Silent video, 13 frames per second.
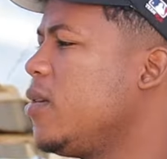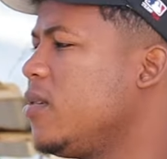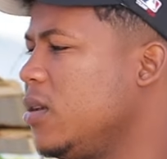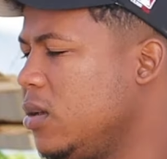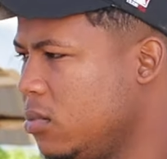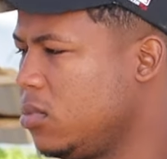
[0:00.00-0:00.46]

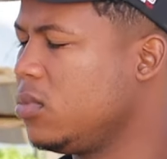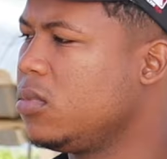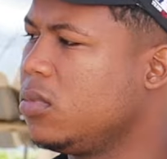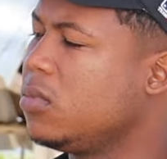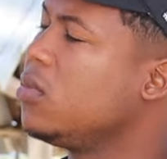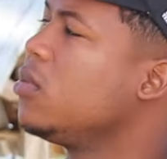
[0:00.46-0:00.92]
así
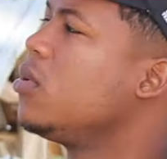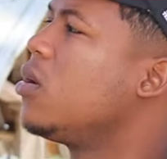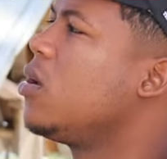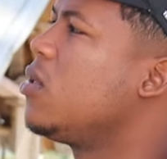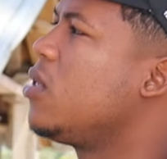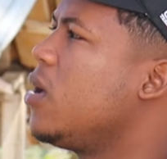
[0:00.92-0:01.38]

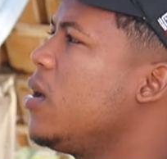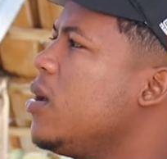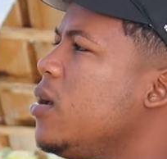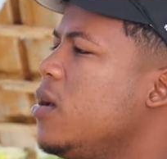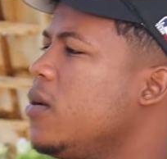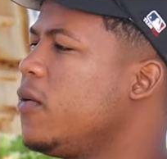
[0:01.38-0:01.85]
que
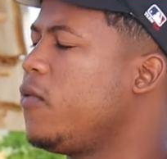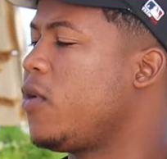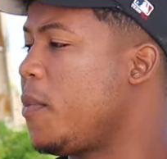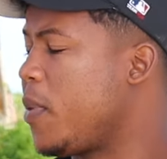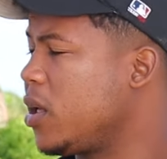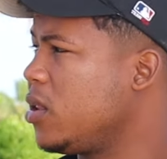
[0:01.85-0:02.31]
esté
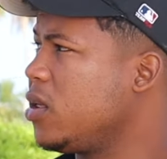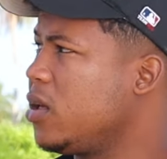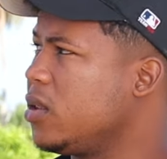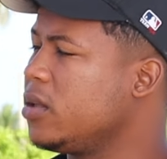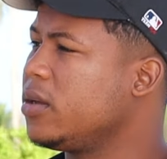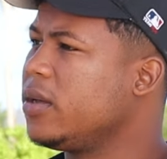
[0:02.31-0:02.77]
fuera parte
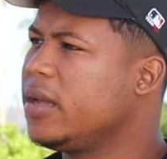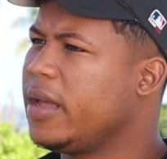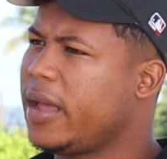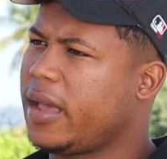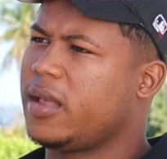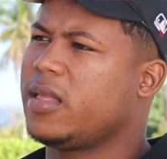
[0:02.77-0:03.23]
de este,
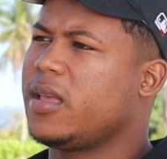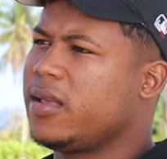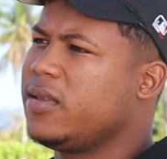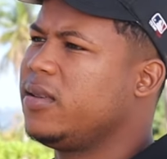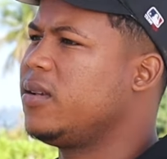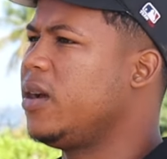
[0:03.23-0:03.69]
que esté
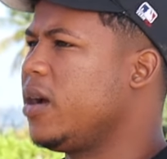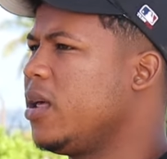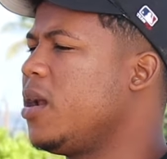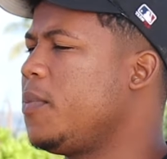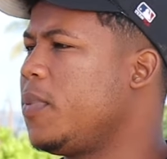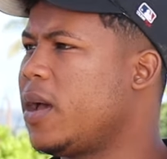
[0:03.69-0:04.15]
así
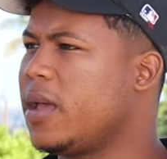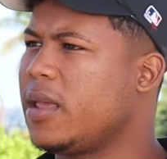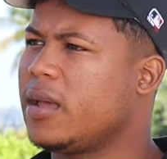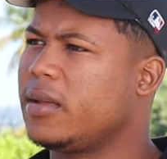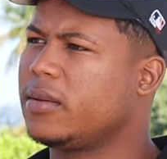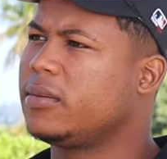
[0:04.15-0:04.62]
cerca de la
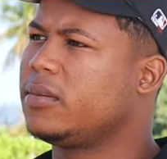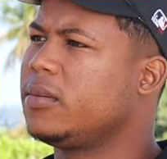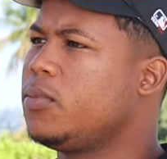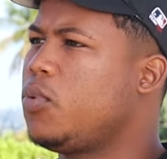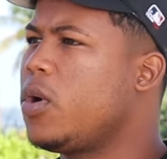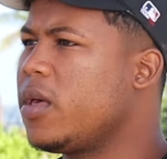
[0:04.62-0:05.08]
playa.
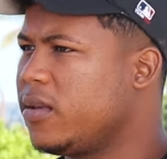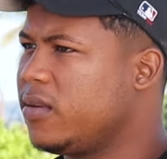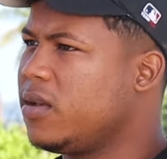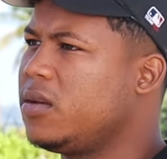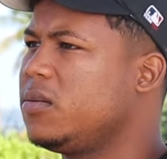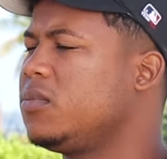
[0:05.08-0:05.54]
Puede
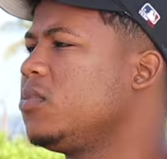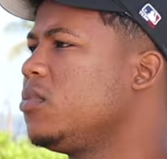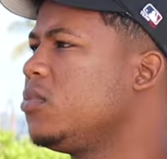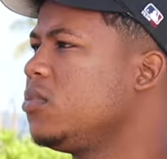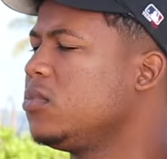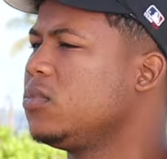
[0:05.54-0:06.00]
ser.
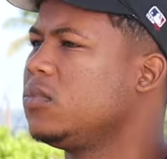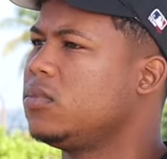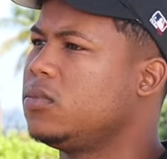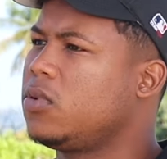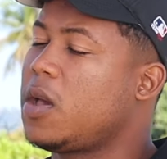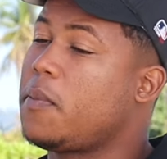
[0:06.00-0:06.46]

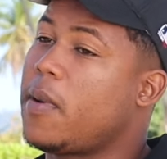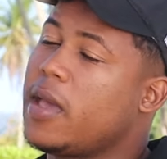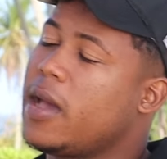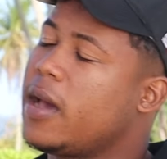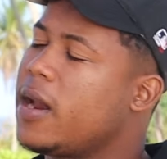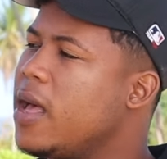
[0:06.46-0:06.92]
Que ah.
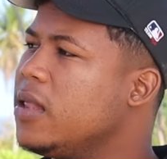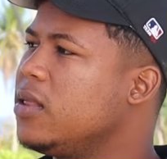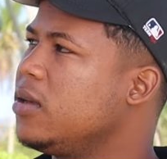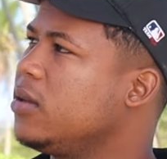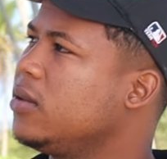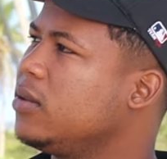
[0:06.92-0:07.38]
país es
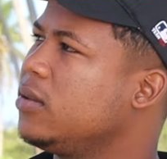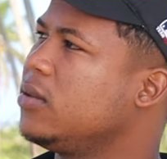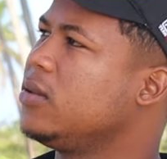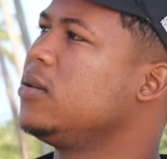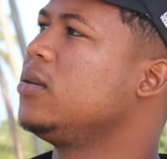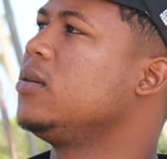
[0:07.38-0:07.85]
grande.
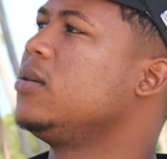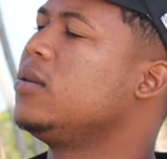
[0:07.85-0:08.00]
Claro.